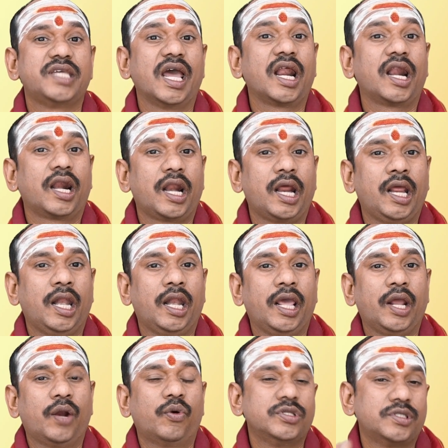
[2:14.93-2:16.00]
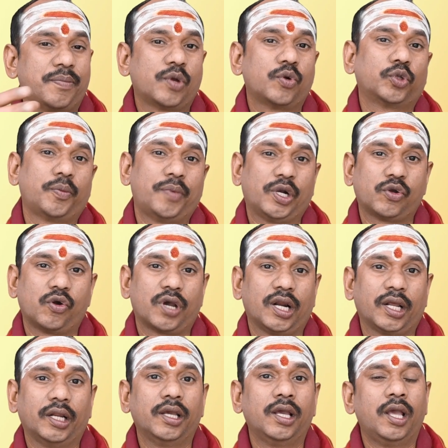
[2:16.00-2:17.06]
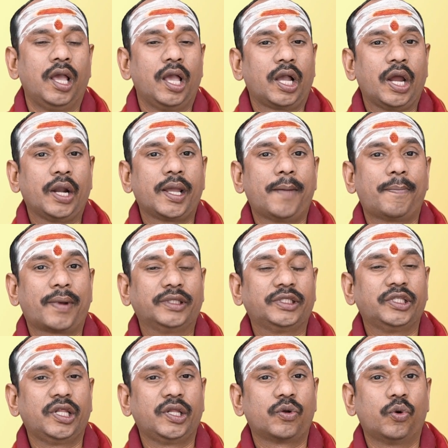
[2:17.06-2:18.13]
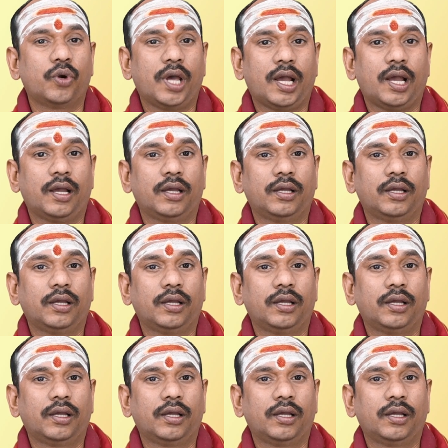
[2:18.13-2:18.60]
చేరలేరు అని చెప్పి గుర్తుపెట్టుకోగలగాలి కనుక ప్రతిదీ కూడా